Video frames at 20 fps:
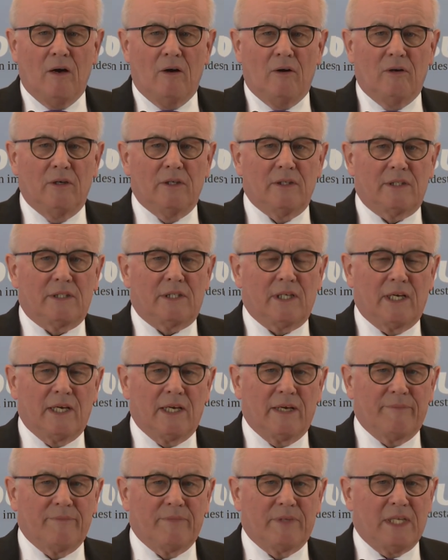Und
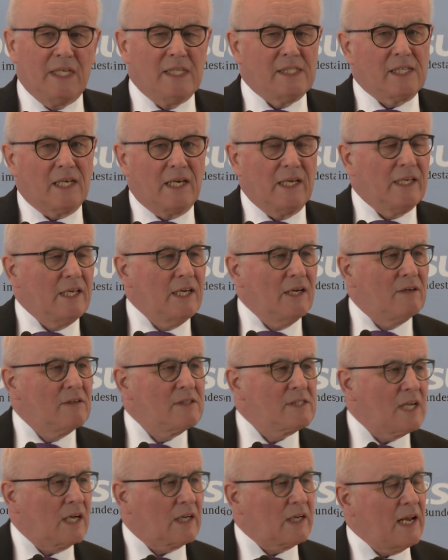ähm, diese
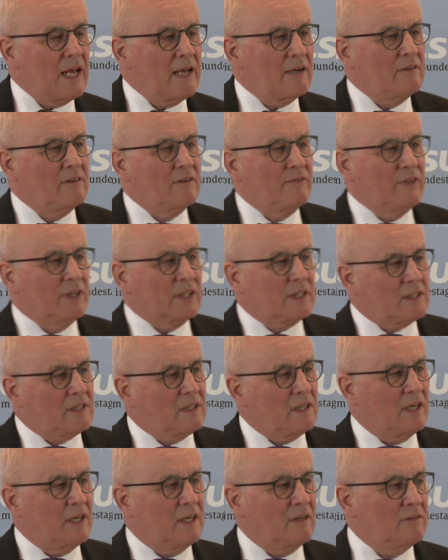Regierungserklärung
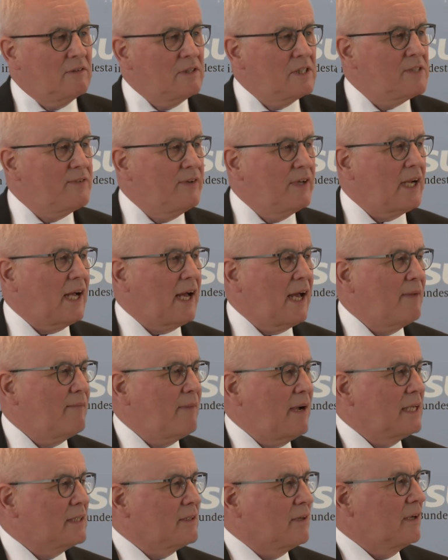wird äh, uns wieder
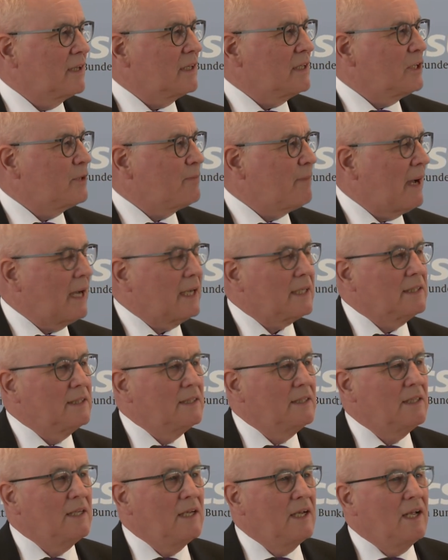einmal deutlich
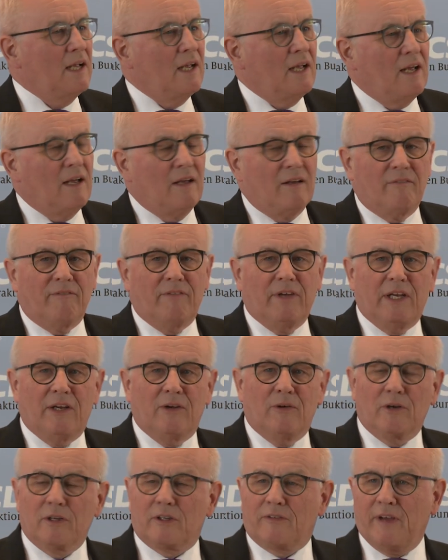machen, wie
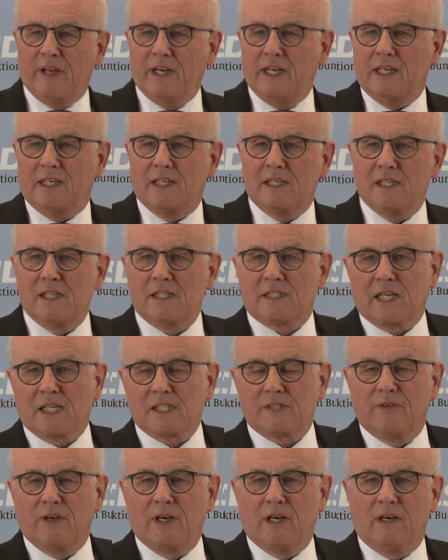notwendig es ist,
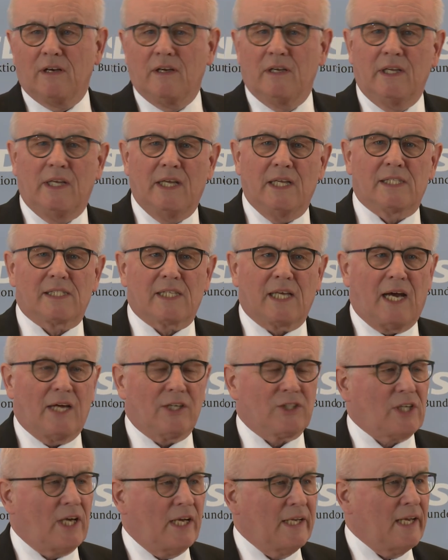dass wir jetzt
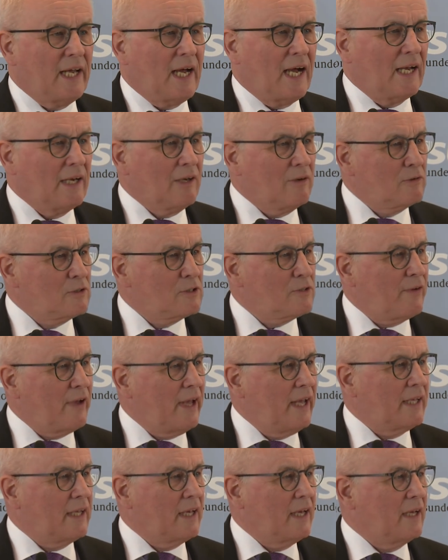rasch eine
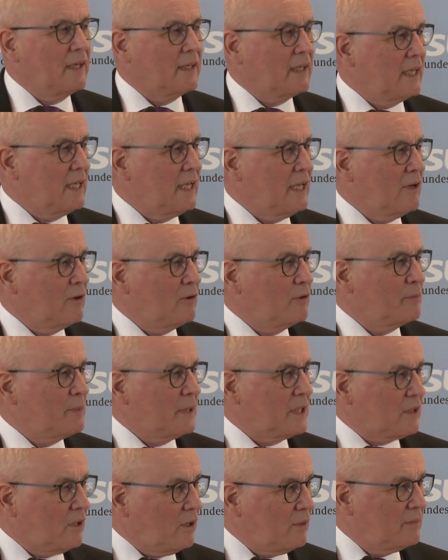handlungsfähige Regierung
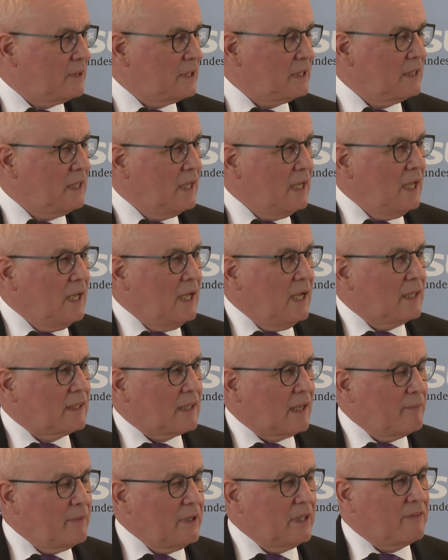bekommen,
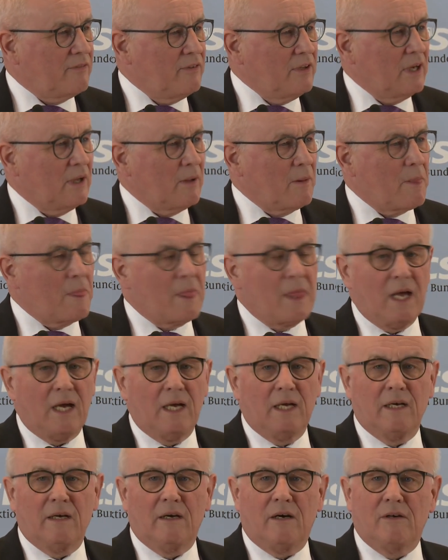damit wir
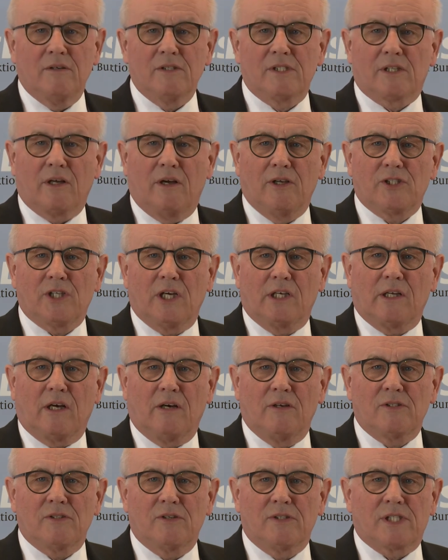äh, aus Deutschland
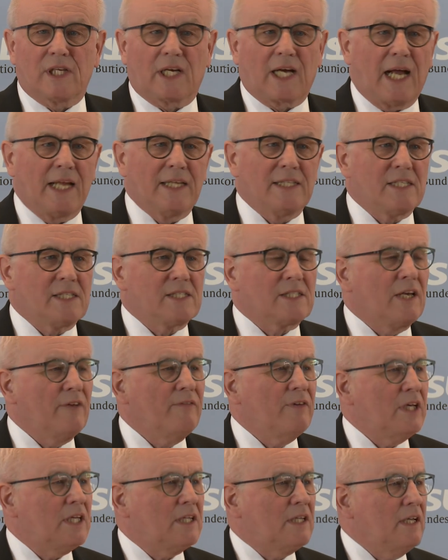aus unser ganzes
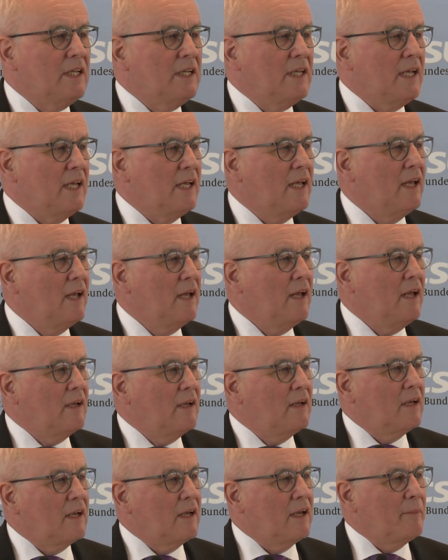Gewicht in die
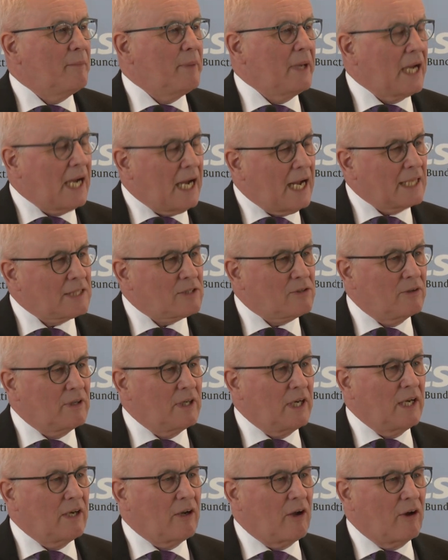äh,
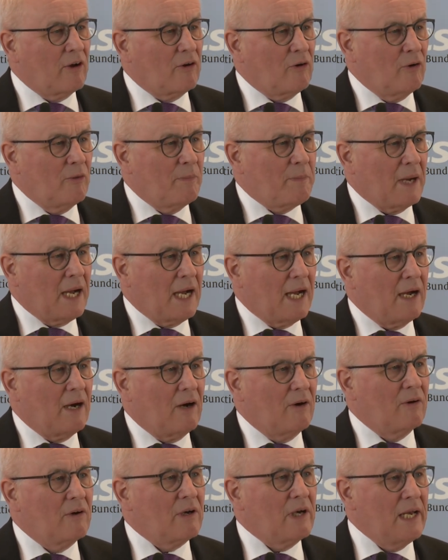Beratungen in Europa
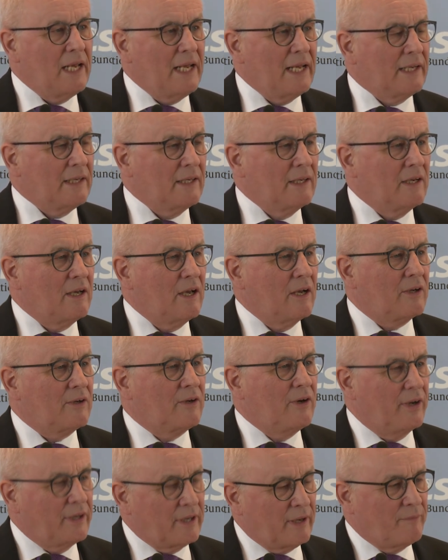auch legen
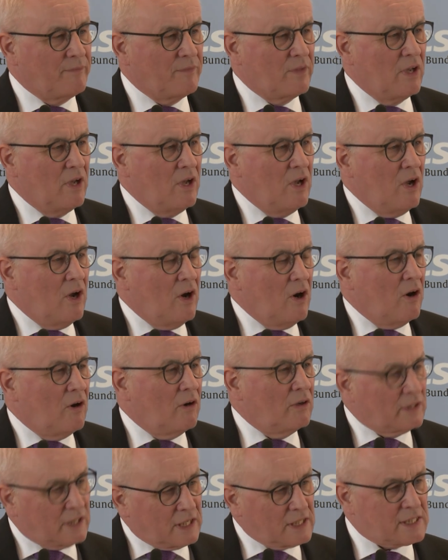können.
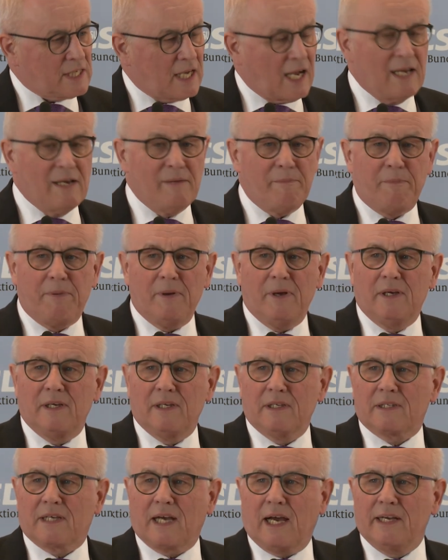Und deshalb
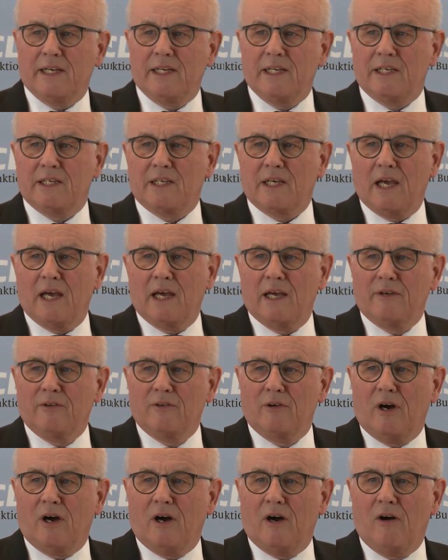äh, kann ich äh,
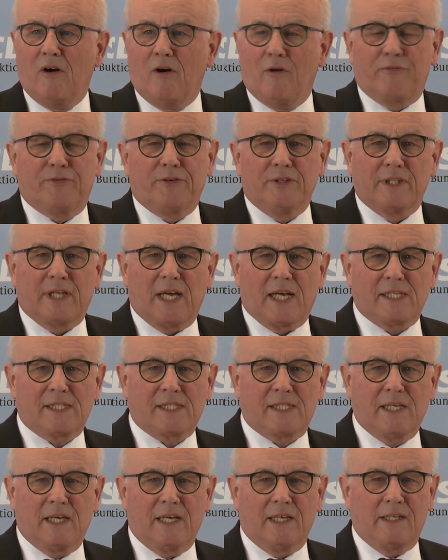nur hoffen,
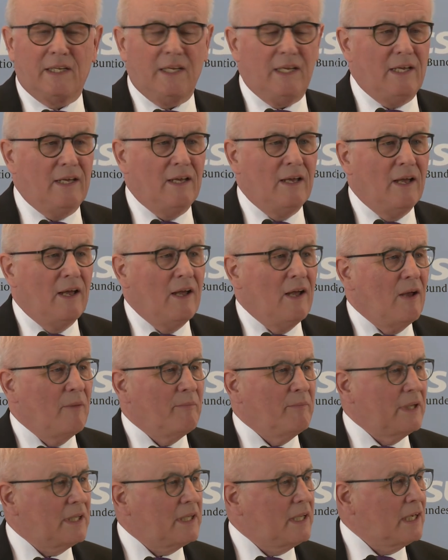dass äh, die
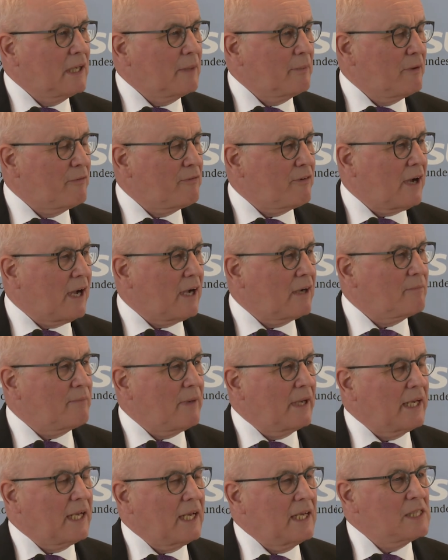Mitgliederbefragung
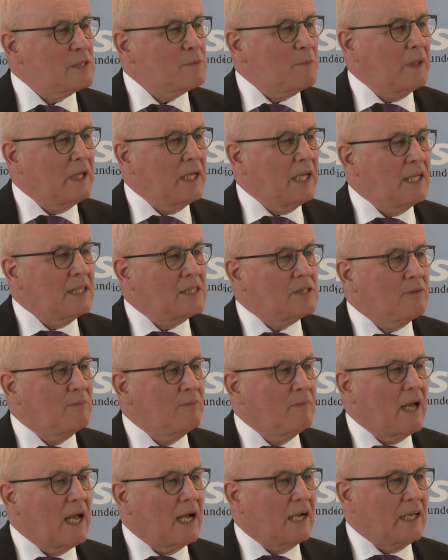bei der SPD
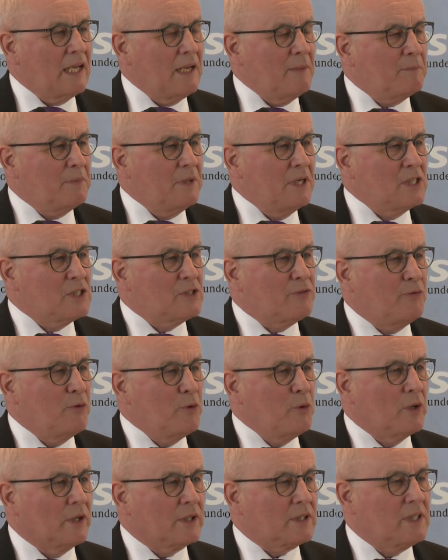zum Ergebnis
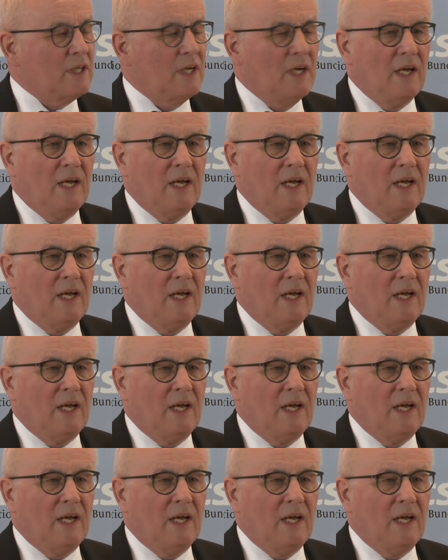führt,